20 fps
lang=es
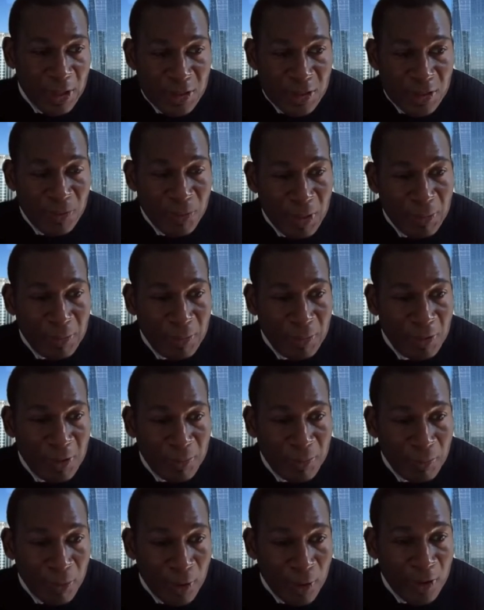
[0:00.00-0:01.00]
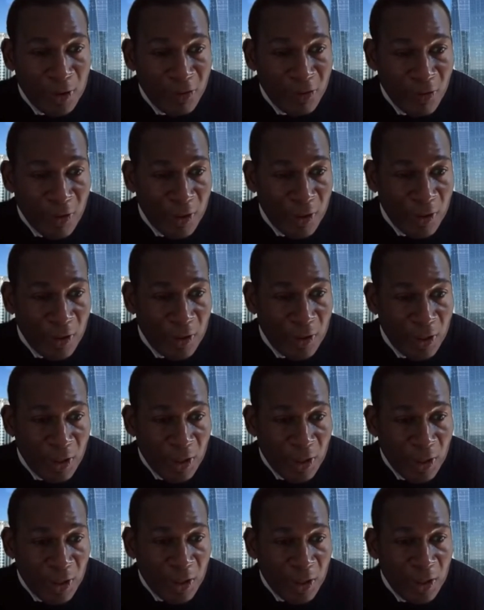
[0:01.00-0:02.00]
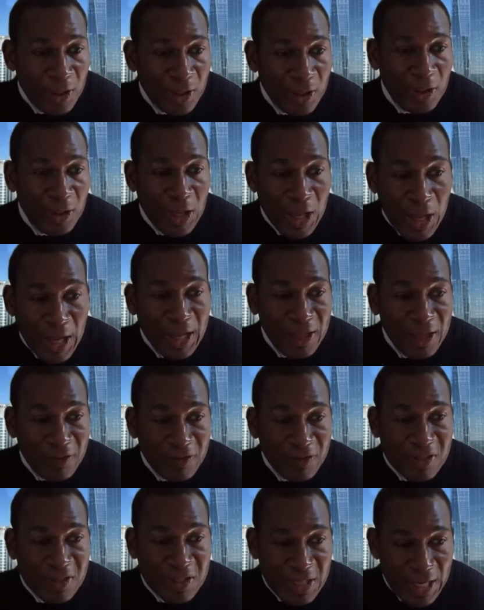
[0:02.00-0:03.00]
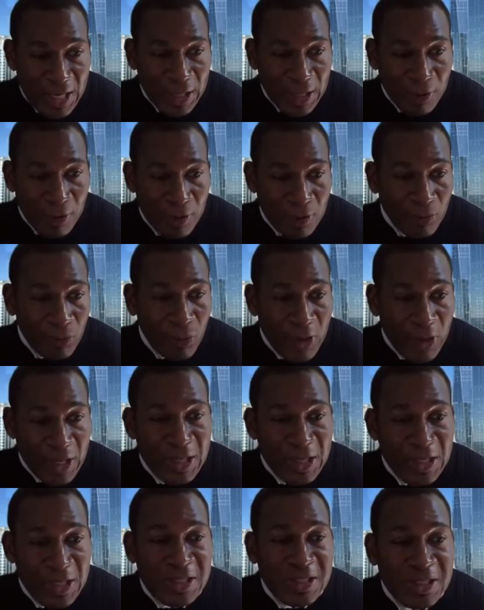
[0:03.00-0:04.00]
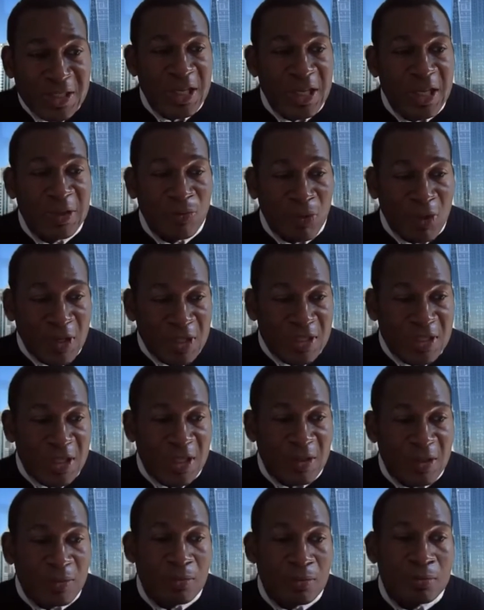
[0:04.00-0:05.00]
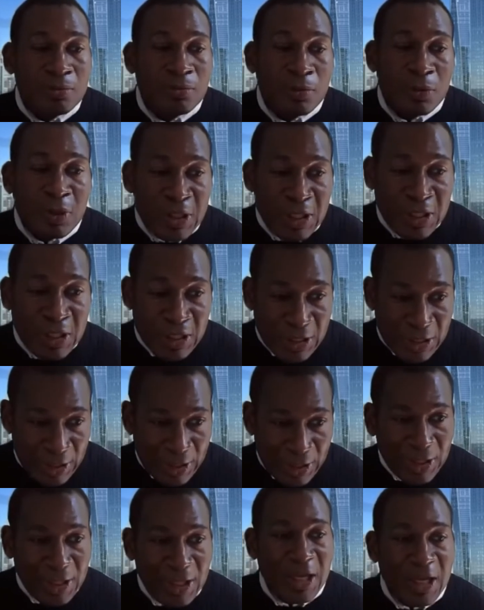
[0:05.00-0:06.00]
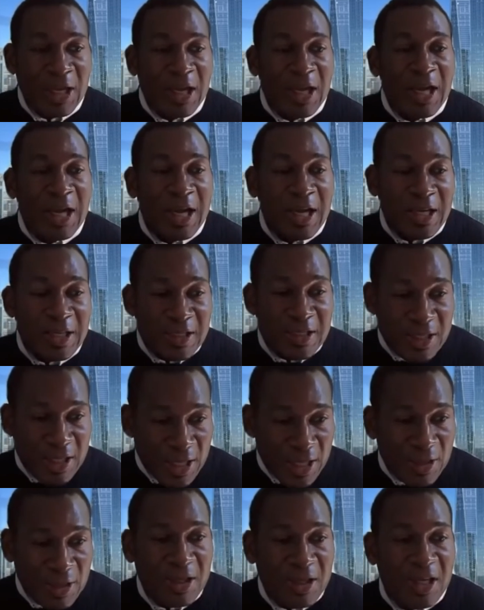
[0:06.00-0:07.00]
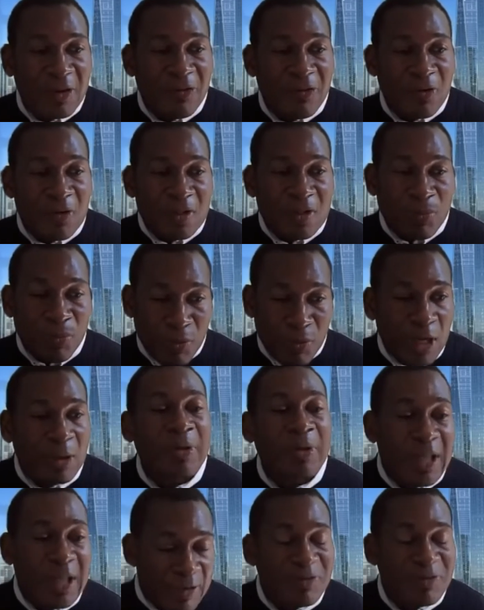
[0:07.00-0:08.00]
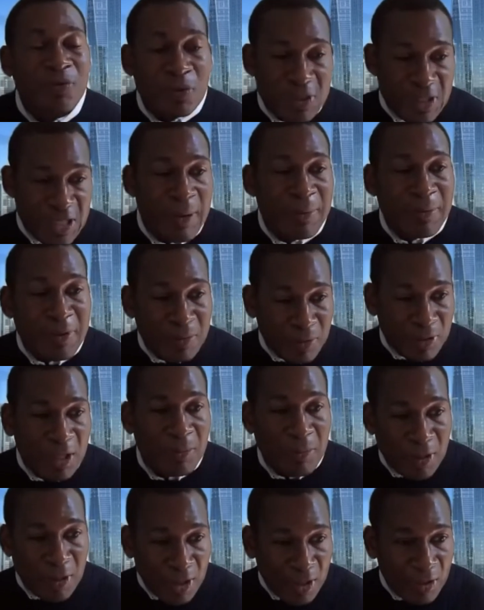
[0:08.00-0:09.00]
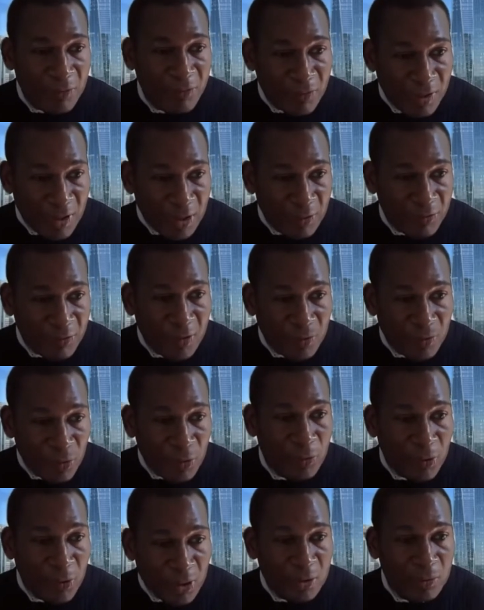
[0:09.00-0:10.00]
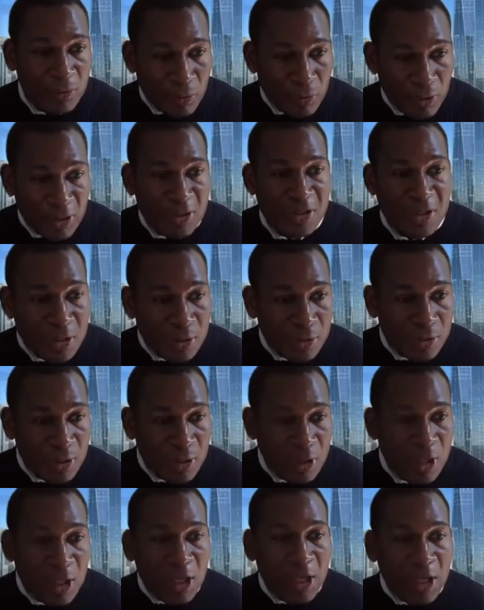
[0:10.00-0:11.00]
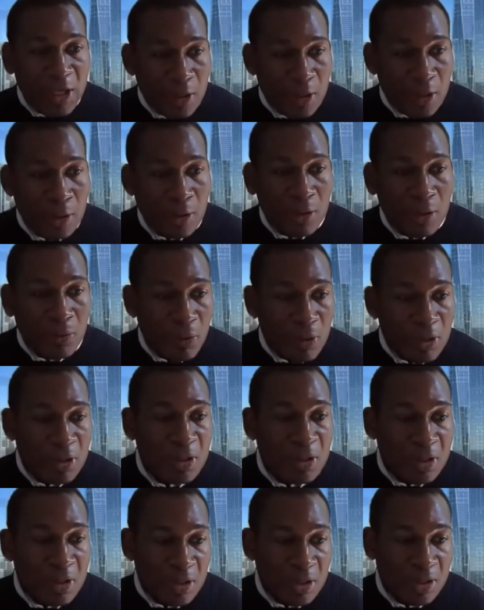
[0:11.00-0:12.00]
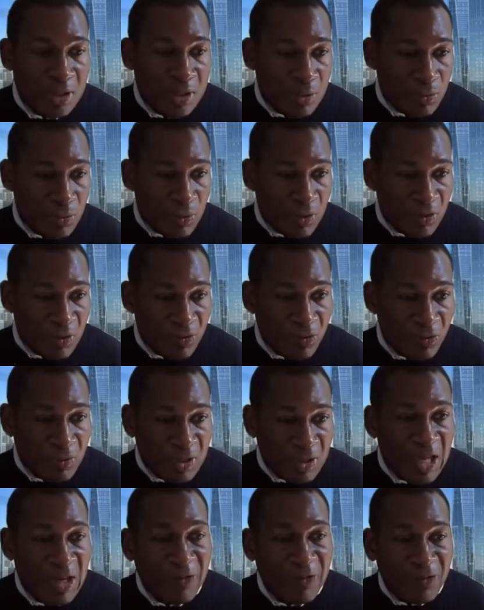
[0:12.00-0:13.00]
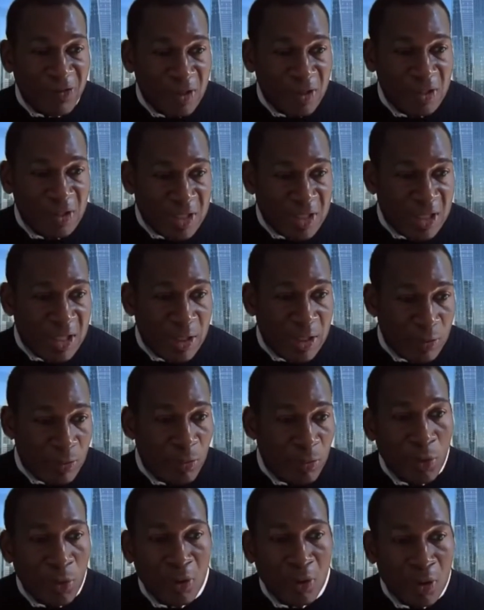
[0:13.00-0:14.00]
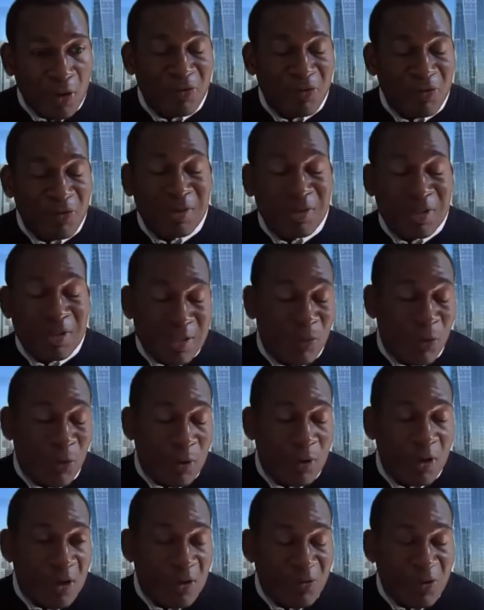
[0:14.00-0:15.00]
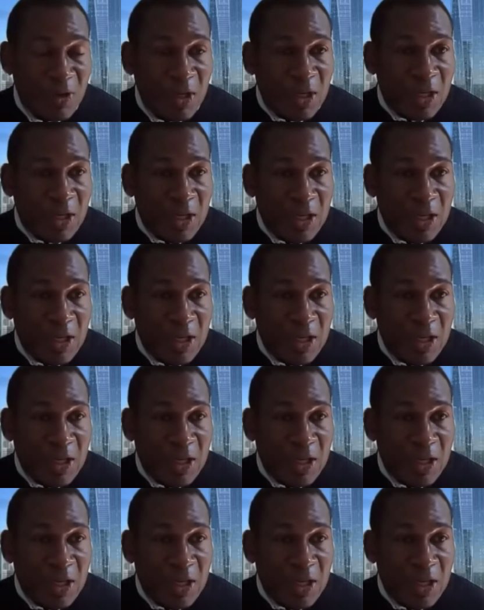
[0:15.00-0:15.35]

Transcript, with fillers: de verdad entendiendo que estamos pasando este tiempo como familias y ahora los niños son parte de nuestra, parte de nuestra vida. Es una manera que va a tomar un poco de tiempo para nosotros adaptarnos, para estar más estable.